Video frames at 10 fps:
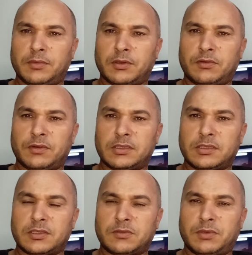
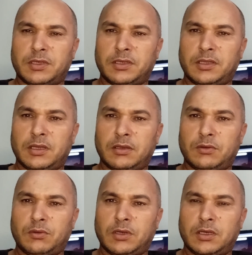برفقة إسبانيا
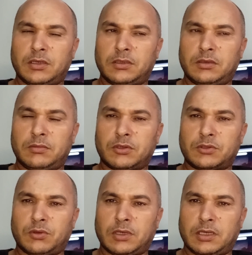
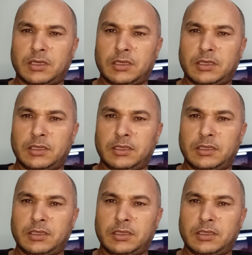والبرتغال